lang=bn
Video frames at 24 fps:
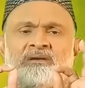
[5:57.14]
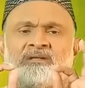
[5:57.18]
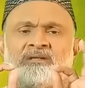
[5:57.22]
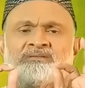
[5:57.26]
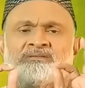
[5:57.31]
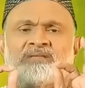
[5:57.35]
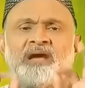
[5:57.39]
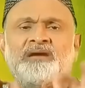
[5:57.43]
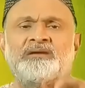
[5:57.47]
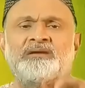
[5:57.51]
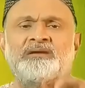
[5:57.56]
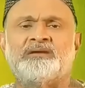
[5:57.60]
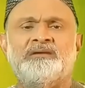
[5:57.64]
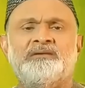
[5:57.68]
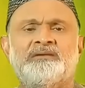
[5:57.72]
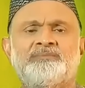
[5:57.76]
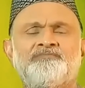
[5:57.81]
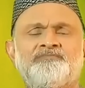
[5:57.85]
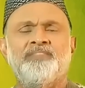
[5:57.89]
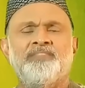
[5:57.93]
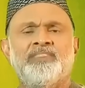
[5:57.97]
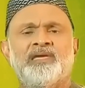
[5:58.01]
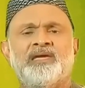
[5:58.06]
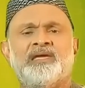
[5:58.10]
থাকে
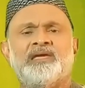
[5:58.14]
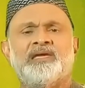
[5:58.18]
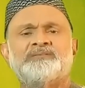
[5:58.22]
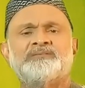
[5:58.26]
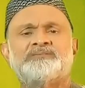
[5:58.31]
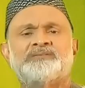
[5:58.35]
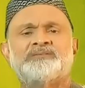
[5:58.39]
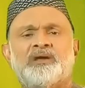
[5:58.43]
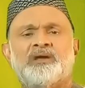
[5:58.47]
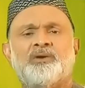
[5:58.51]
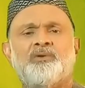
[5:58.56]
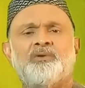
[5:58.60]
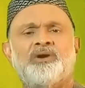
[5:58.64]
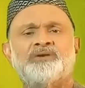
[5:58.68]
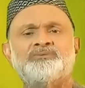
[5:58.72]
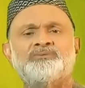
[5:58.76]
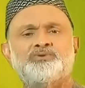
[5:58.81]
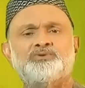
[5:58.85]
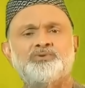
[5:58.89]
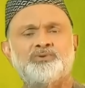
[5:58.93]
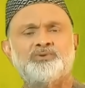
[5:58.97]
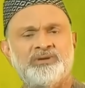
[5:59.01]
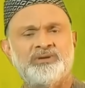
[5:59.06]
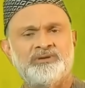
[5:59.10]
ক্যান্সার হওয়ার
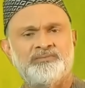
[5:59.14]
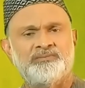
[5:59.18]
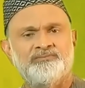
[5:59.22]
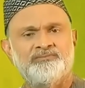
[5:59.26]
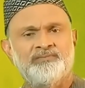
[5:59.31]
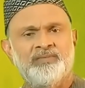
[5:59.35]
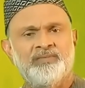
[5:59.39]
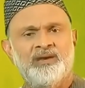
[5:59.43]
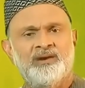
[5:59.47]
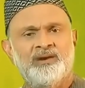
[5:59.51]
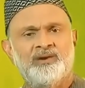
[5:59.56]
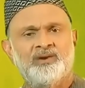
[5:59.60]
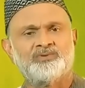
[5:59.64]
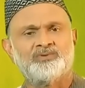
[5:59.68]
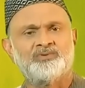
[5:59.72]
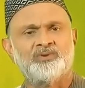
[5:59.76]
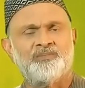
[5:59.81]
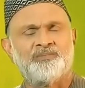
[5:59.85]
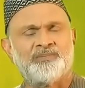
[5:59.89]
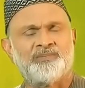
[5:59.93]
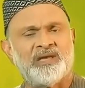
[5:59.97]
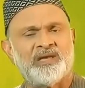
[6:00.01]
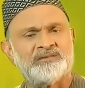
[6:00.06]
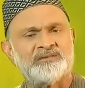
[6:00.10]
ঝুঁকি
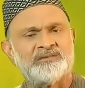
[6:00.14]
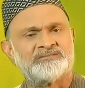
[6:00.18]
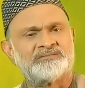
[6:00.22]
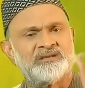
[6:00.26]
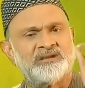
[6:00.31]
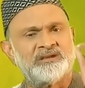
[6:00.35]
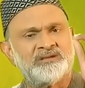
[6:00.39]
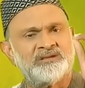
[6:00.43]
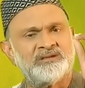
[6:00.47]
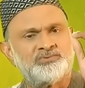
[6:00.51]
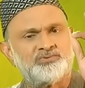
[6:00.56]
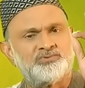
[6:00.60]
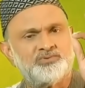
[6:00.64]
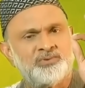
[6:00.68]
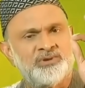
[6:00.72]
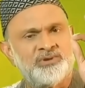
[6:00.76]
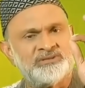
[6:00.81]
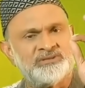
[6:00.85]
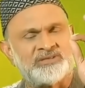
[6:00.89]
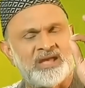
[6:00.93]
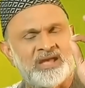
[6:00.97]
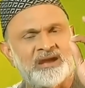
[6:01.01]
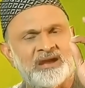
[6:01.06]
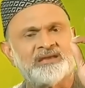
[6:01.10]
অতএব ক্যান্সারের ঝুঁকি
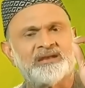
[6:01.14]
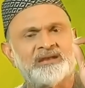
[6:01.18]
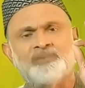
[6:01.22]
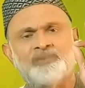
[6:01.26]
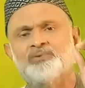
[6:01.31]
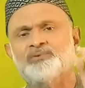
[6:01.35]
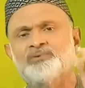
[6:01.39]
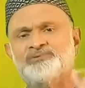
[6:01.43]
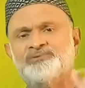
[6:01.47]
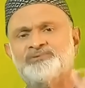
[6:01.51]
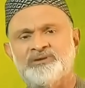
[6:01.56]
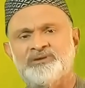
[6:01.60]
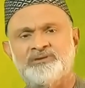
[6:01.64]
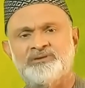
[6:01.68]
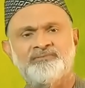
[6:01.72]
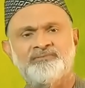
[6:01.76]
থাকে না বলতেই